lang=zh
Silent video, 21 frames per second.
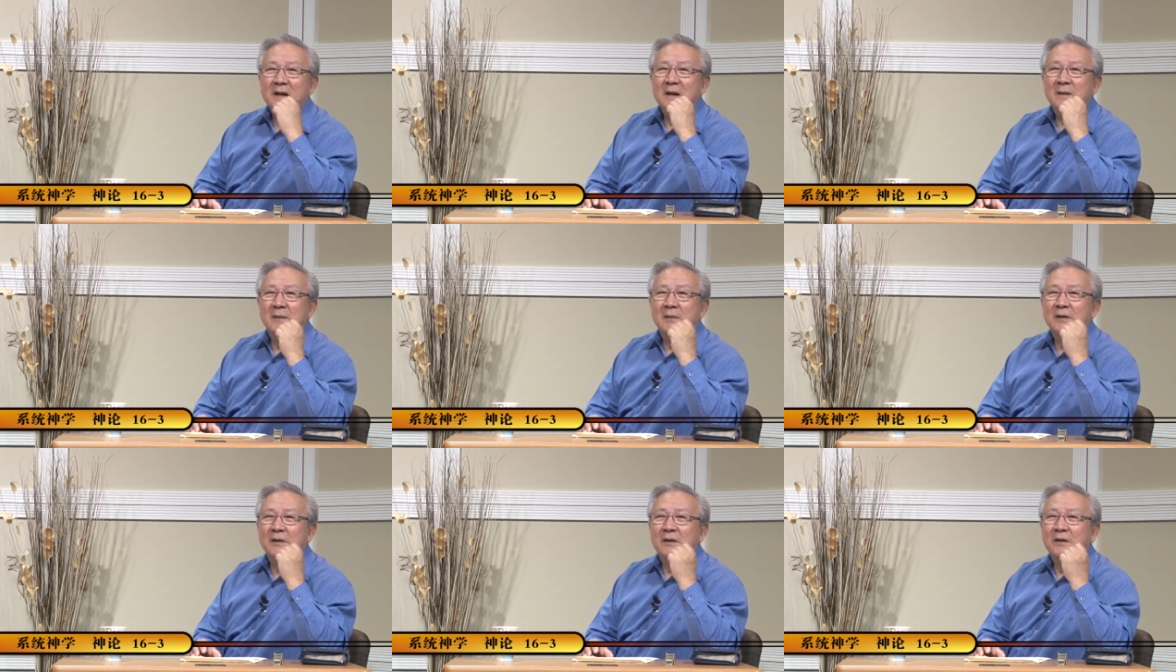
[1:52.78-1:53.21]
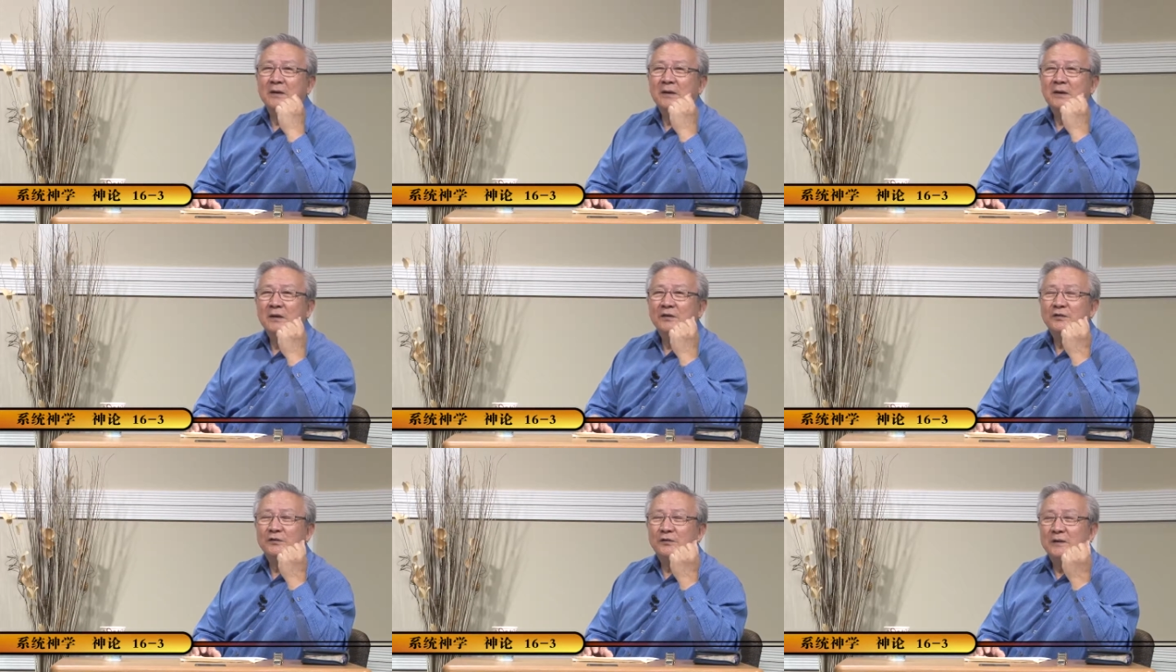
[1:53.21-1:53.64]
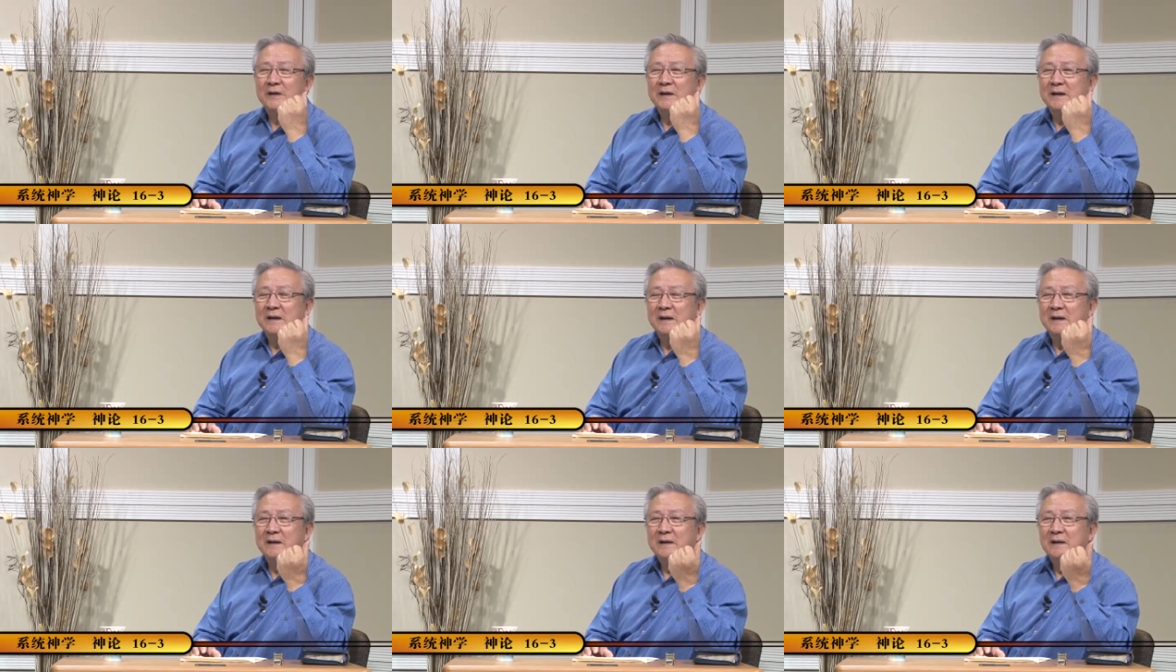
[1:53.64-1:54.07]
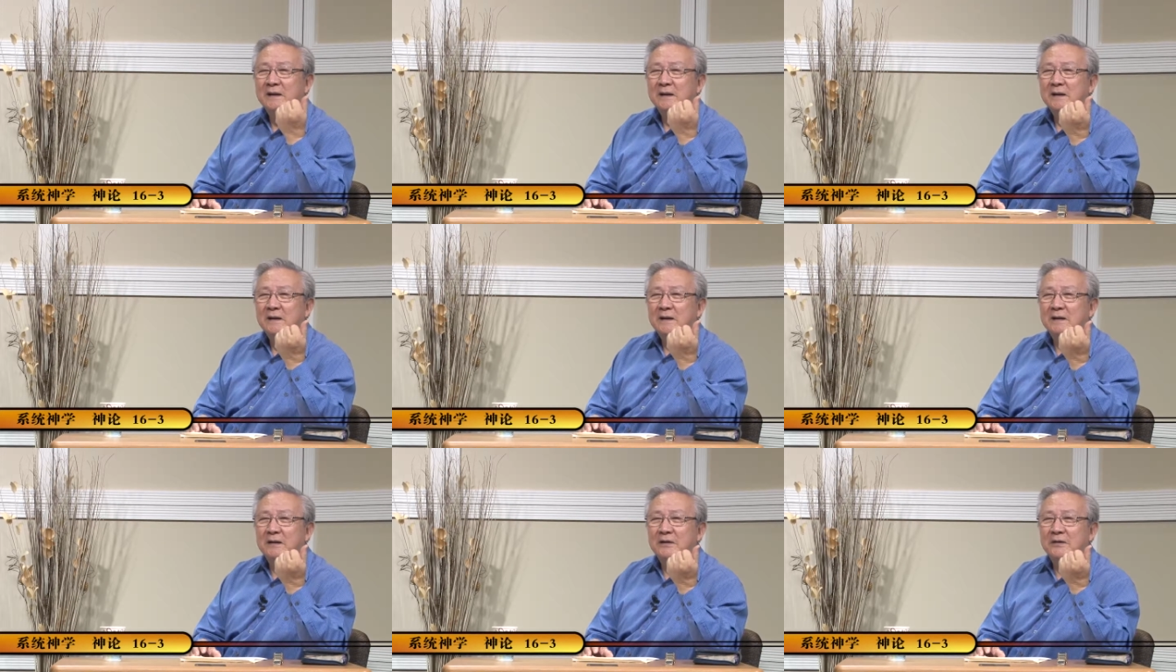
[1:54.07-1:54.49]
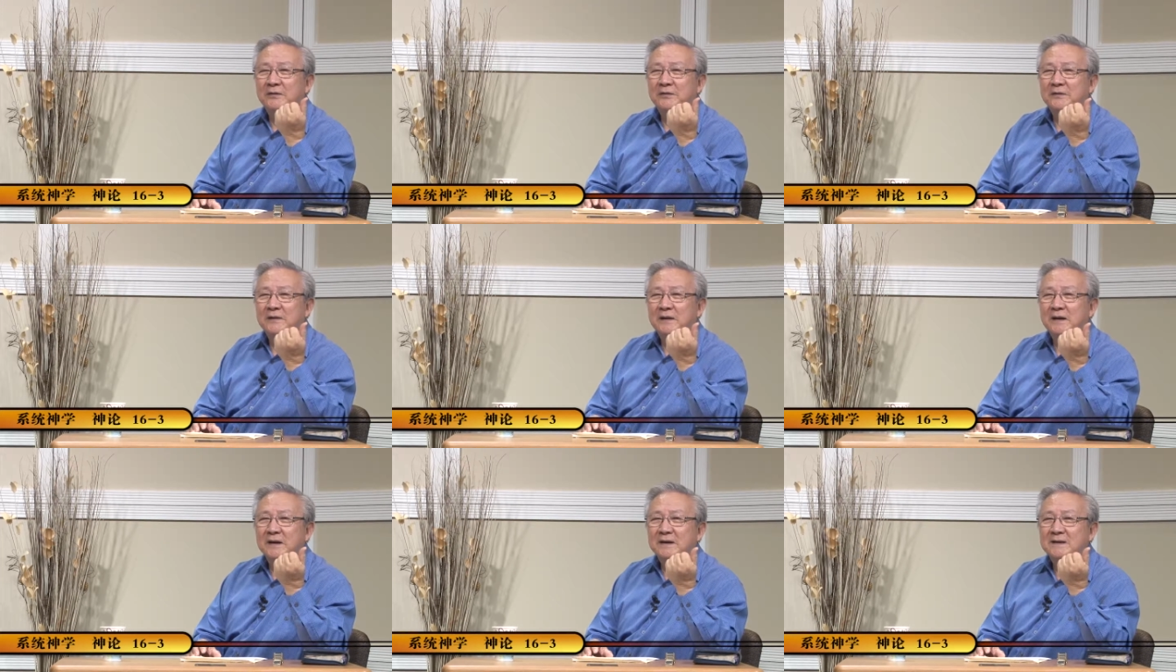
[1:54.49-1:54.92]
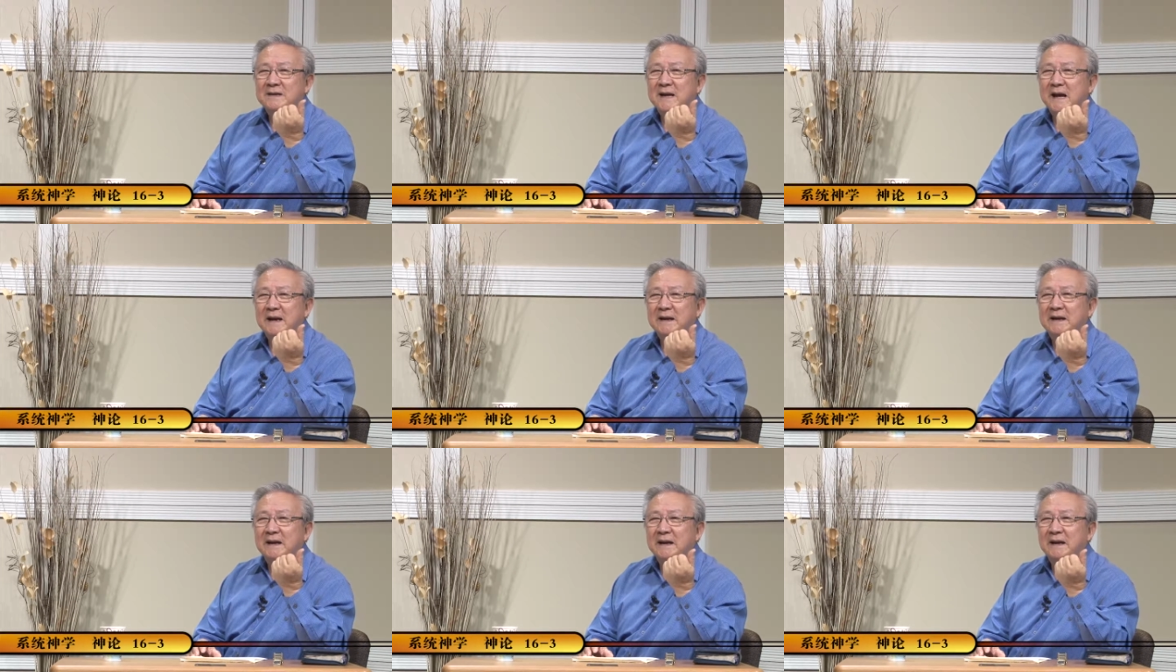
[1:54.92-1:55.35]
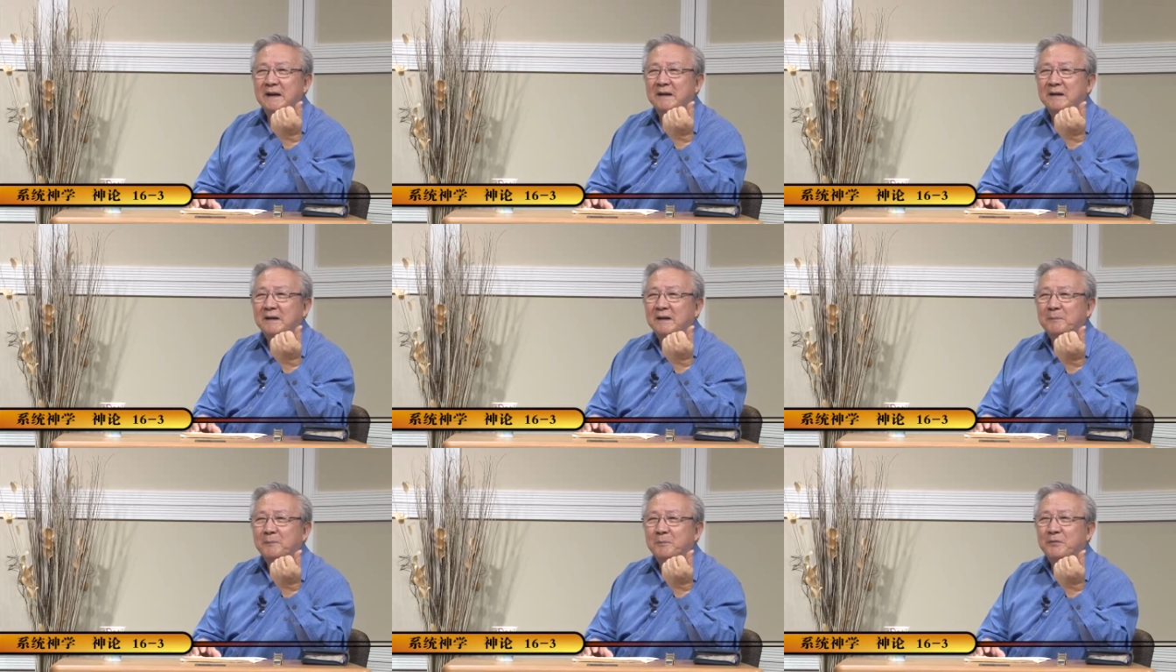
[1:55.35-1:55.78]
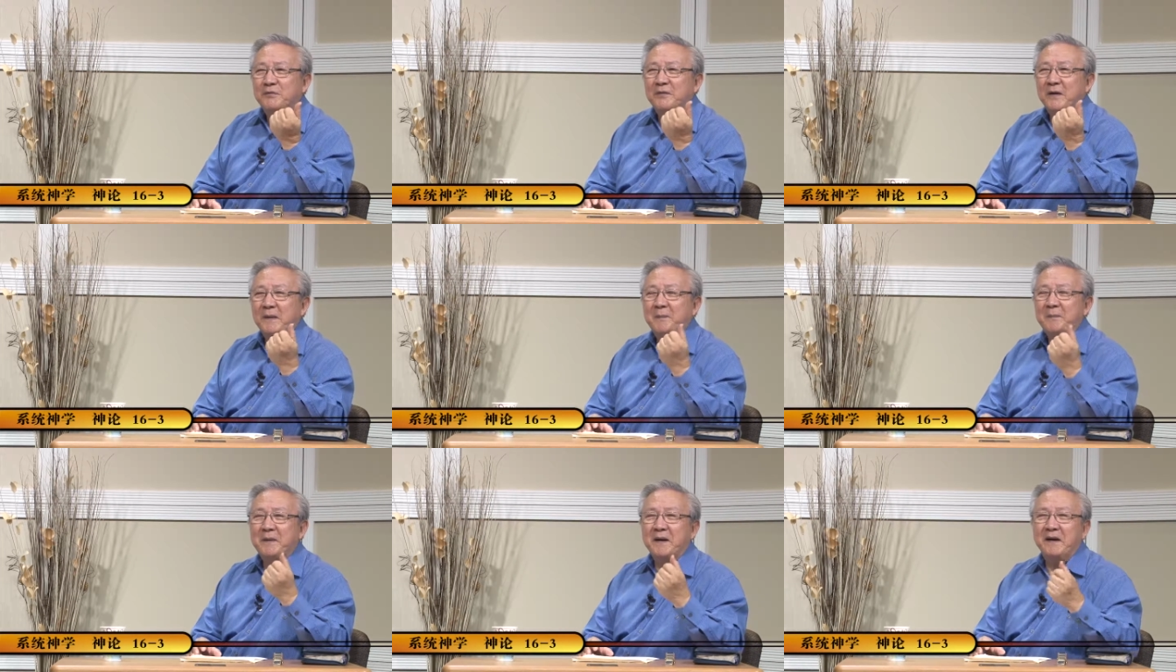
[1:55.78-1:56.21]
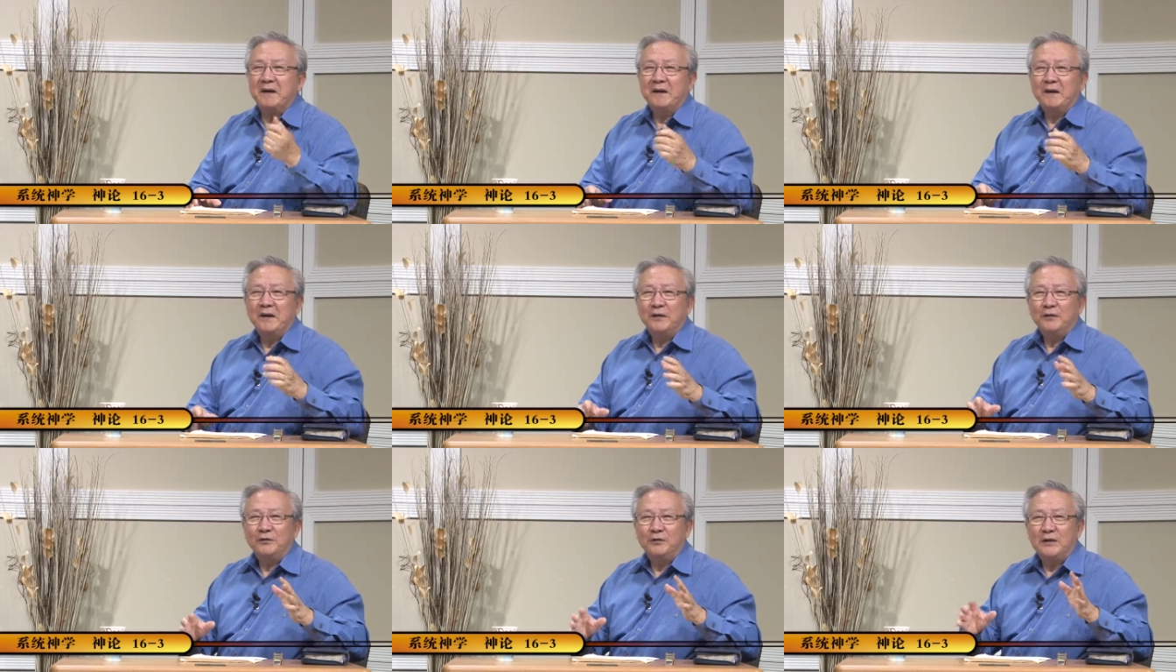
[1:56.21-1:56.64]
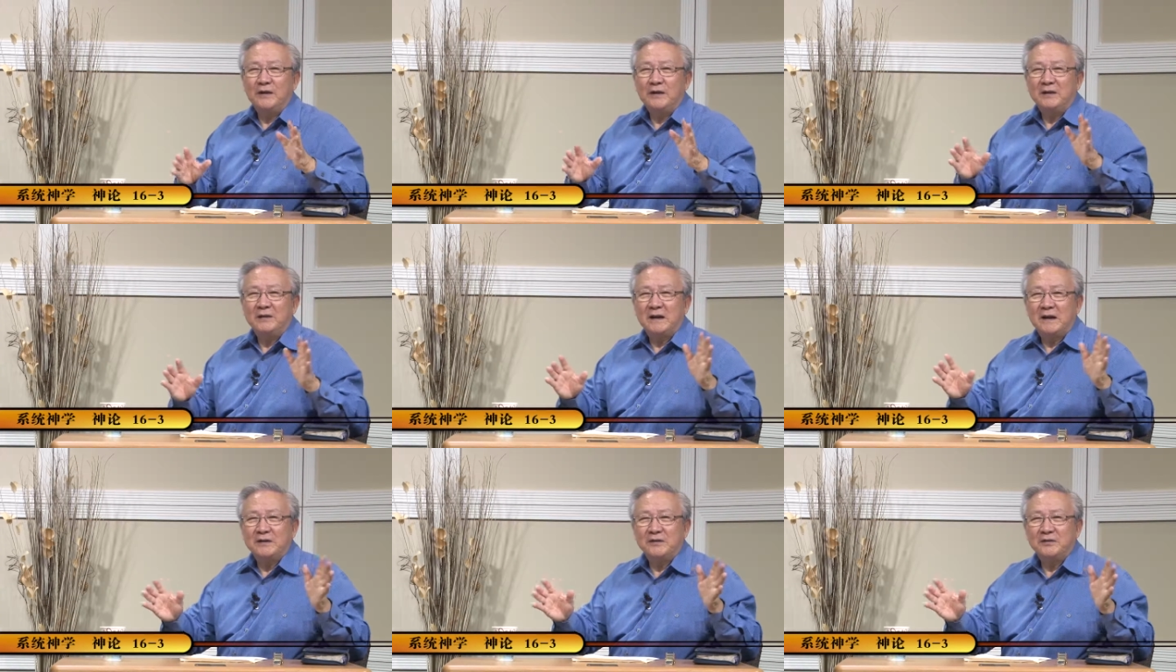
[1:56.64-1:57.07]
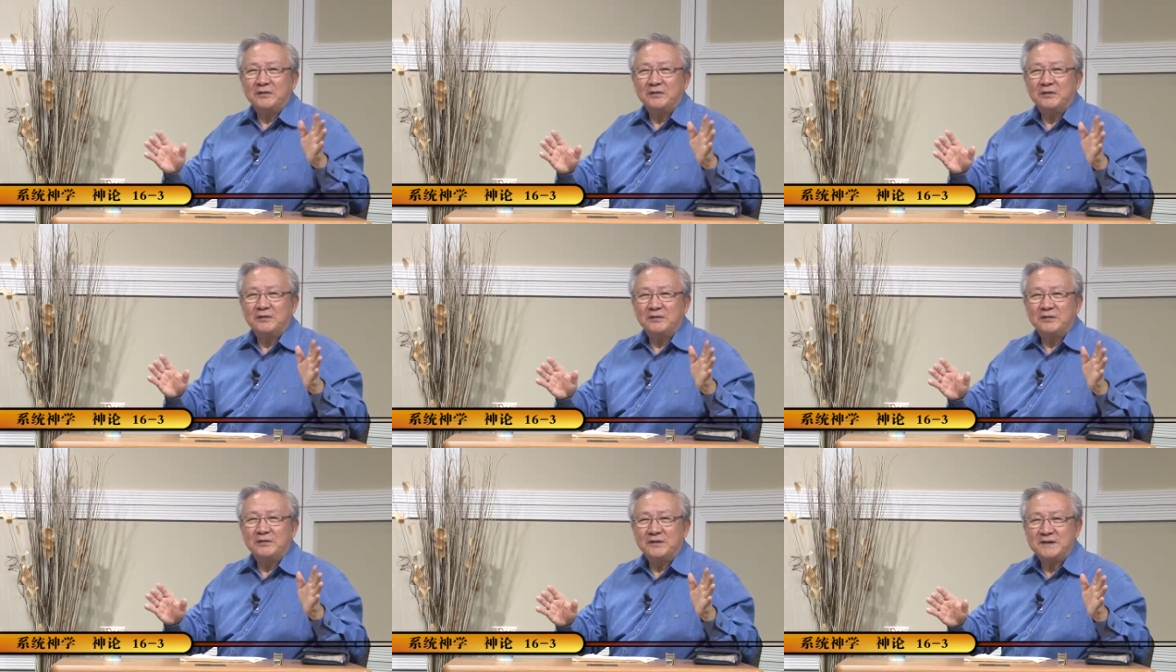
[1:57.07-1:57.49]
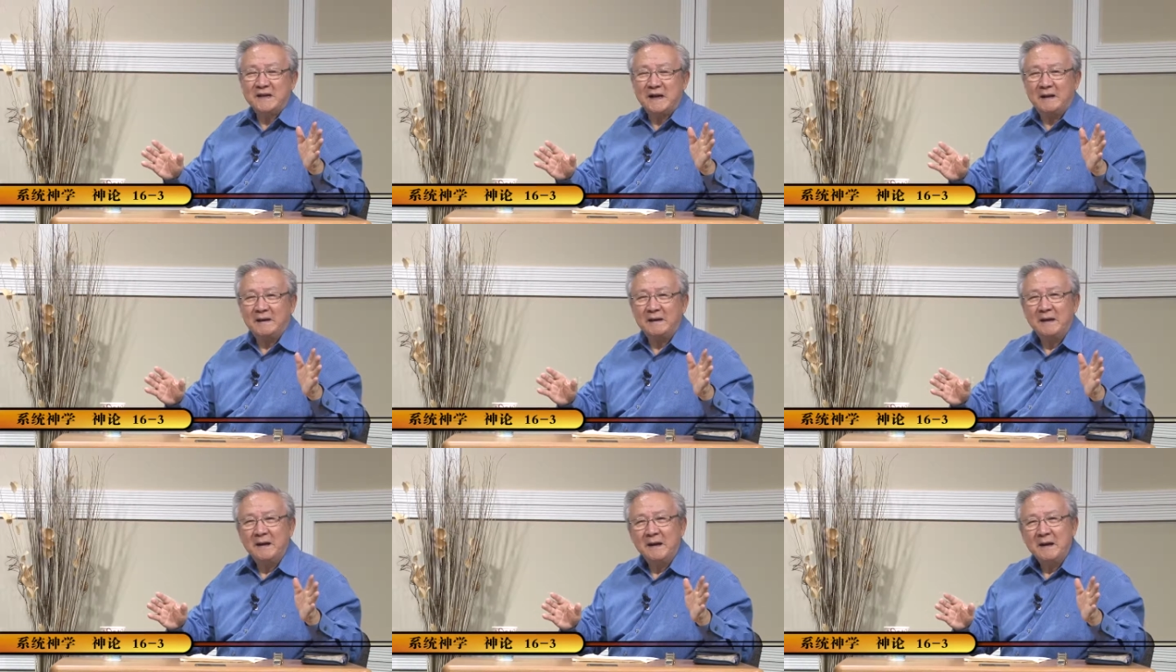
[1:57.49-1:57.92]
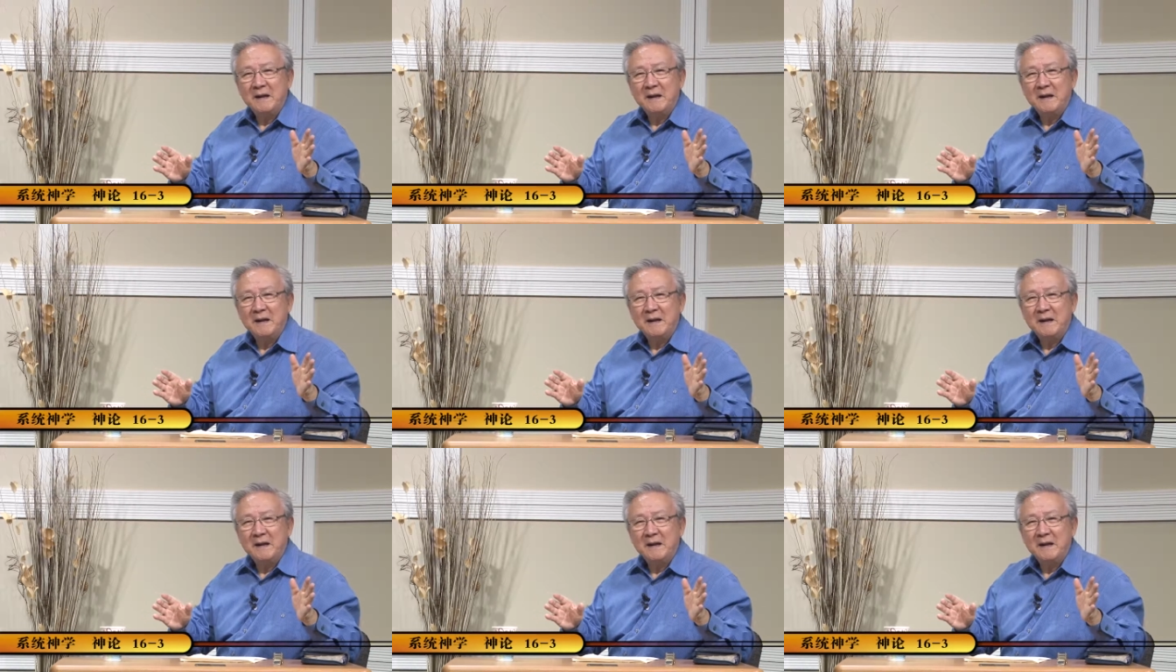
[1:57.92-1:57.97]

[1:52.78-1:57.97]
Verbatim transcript: 那么，所以呢，你用这个家庭呢不方便，所以他就讲：